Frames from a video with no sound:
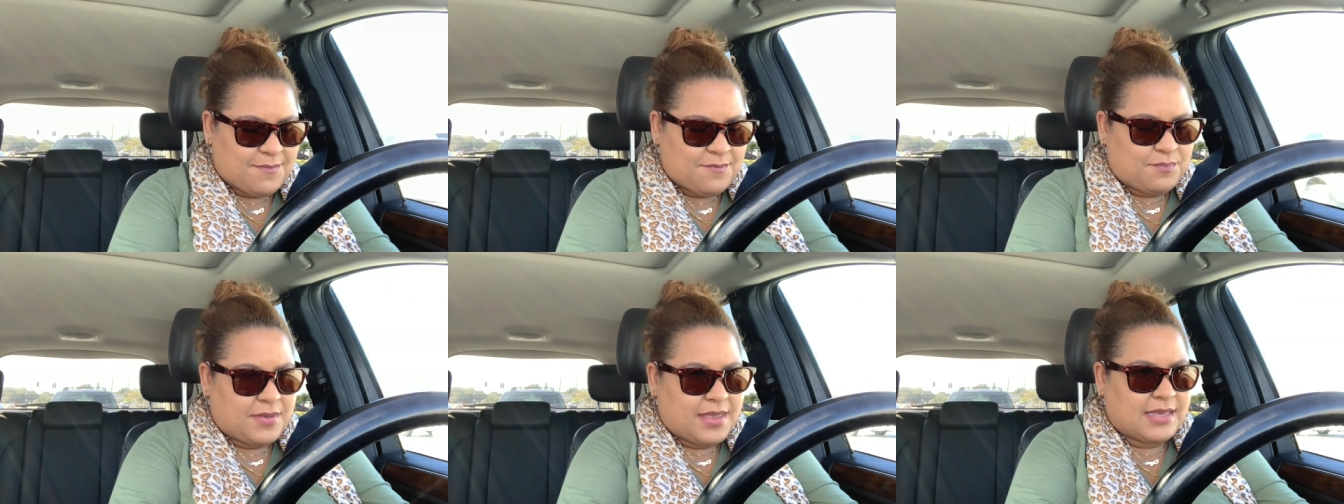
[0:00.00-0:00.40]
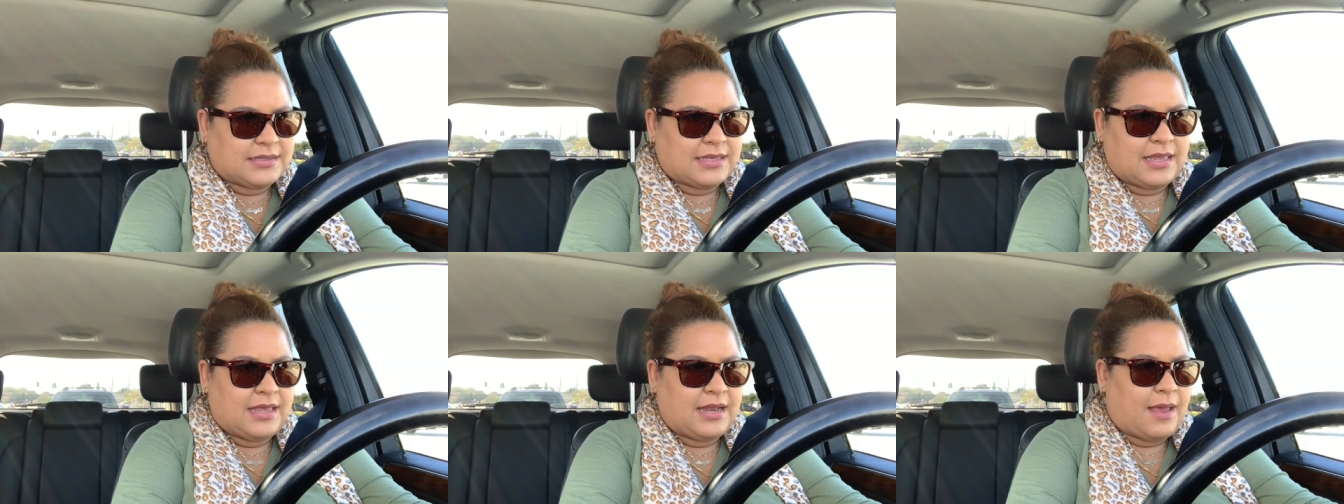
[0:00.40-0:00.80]

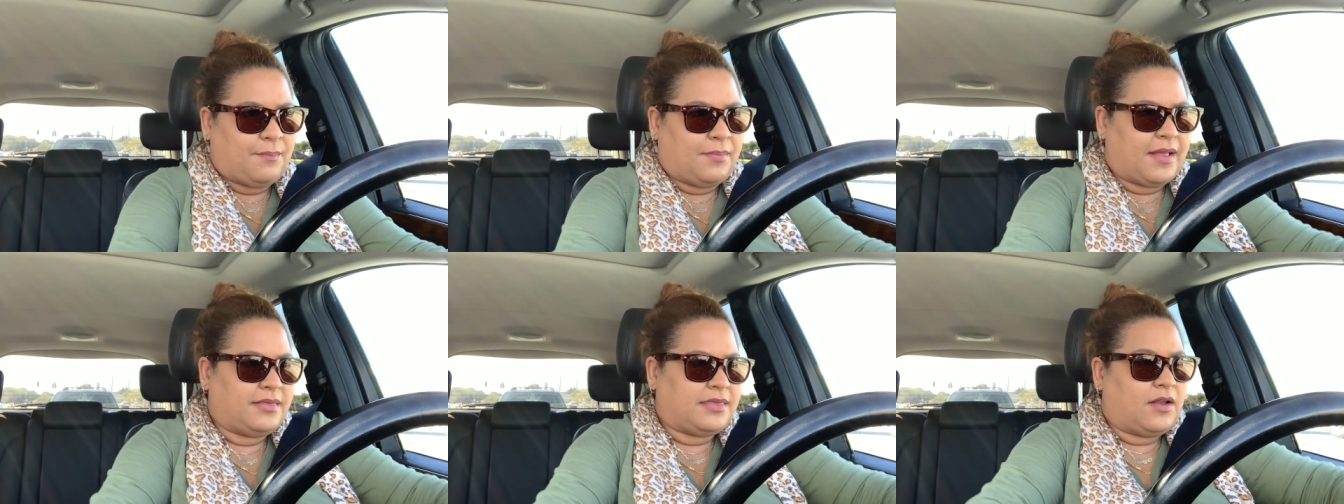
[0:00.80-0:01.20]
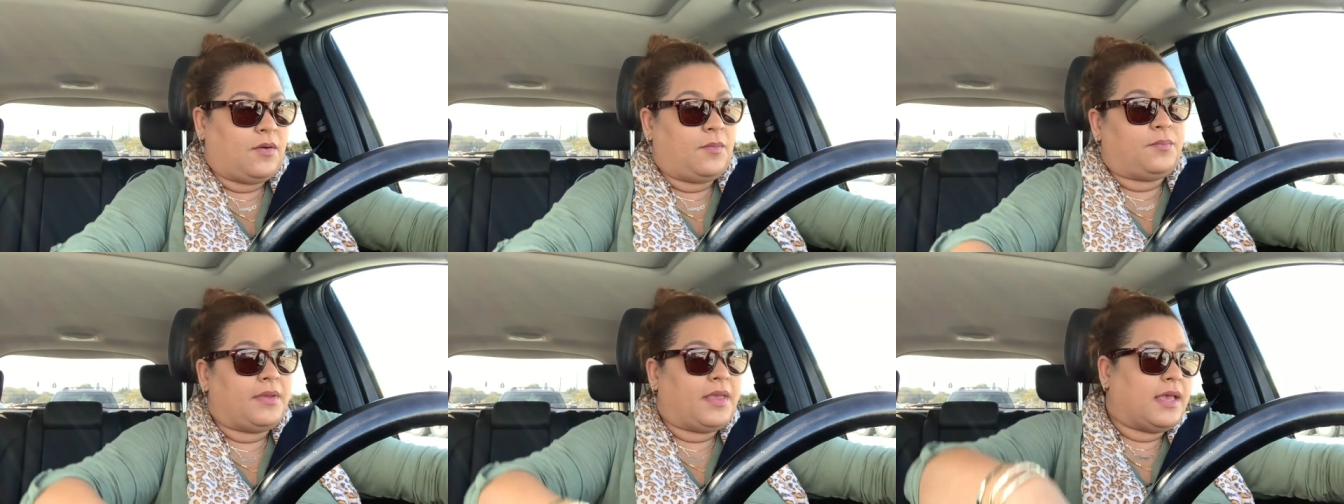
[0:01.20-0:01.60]
empieza de la planta de
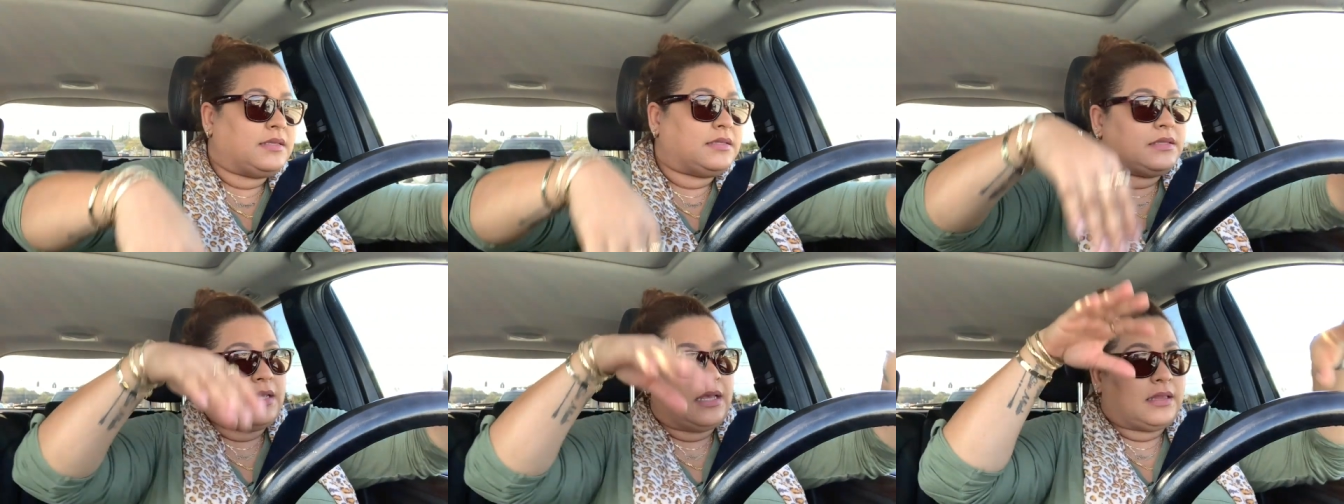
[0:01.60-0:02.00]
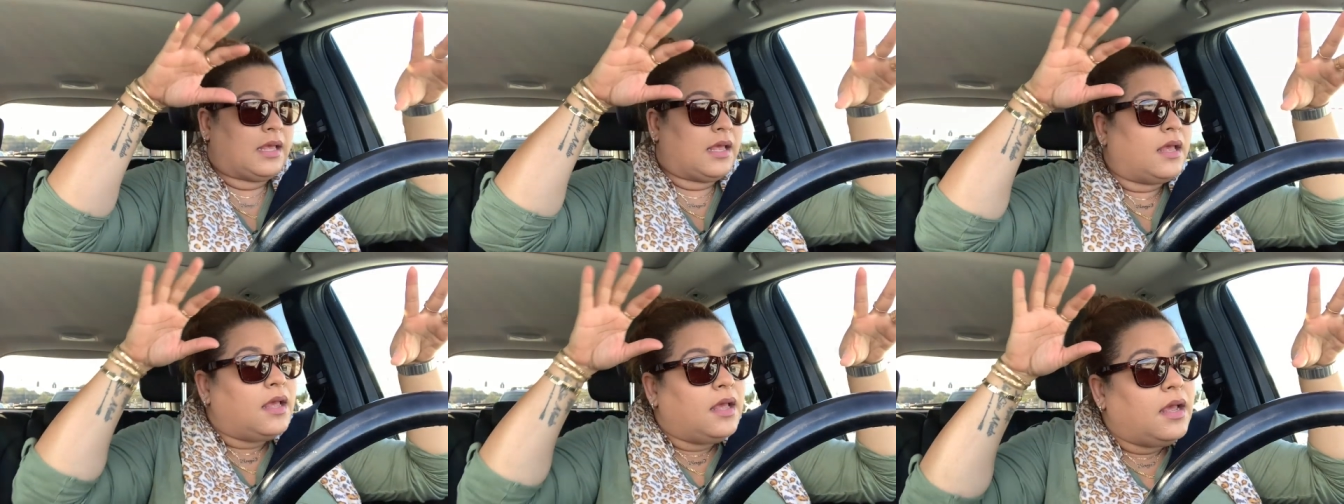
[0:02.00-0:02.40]
los pies hasta